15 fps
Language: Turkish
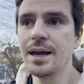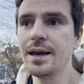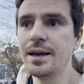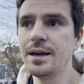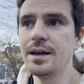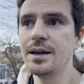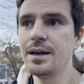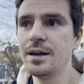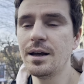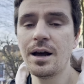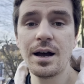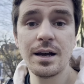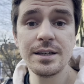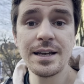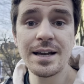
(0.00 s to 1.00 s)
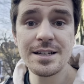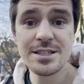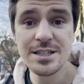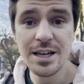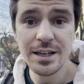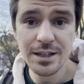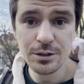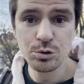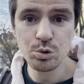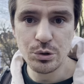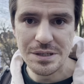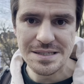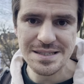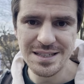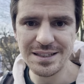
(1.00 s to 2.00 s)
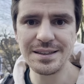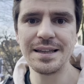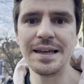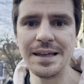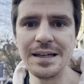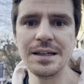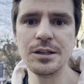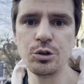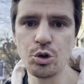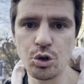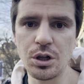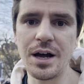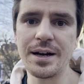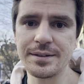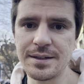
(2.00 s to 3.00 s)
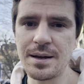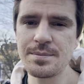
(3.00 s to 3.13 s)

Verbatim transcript: E, yani şehir turistik değil diyorlardı.